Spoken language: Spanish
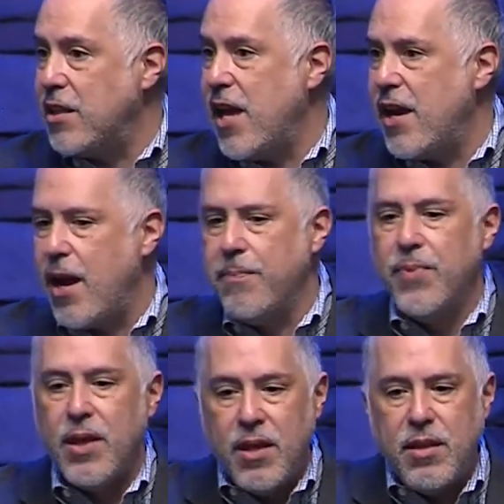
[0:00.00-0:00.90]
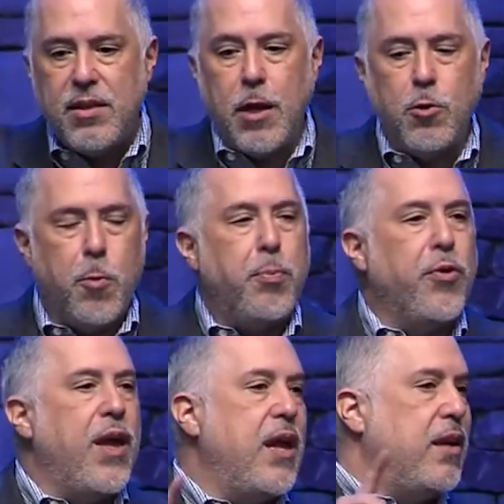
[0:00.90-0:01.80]
tierra tengo
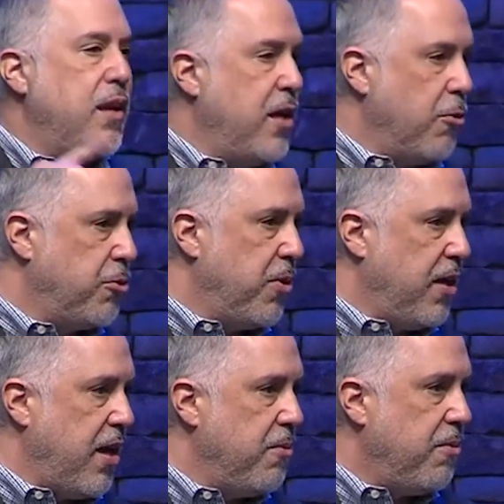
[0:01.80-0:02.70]
poder y autoridad.